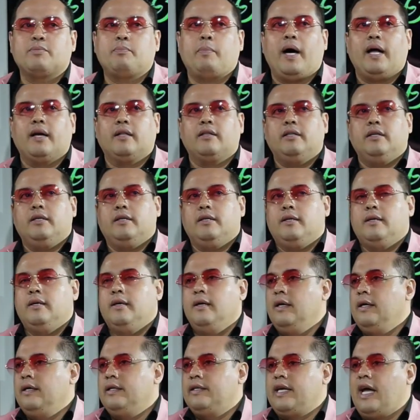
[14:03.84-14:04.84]
parte,
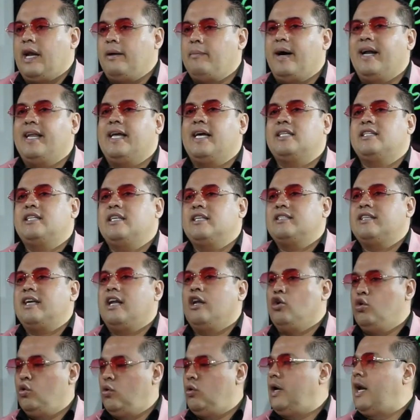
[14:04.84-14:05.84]
ya el mariachi es
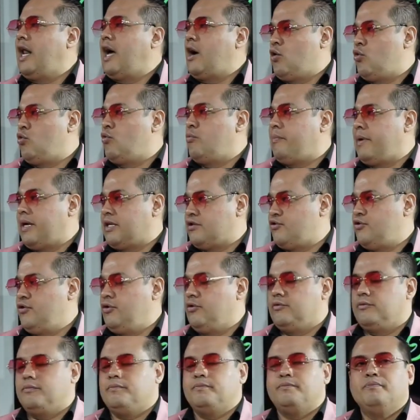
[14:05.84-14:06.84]
la
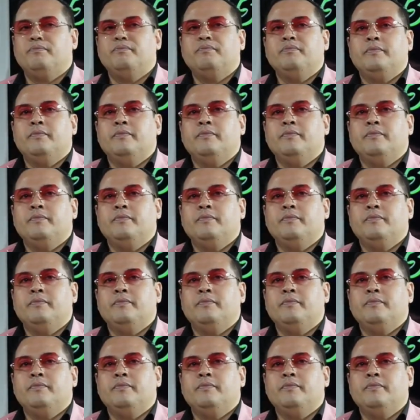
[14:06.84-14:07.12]
agrupación. Mm.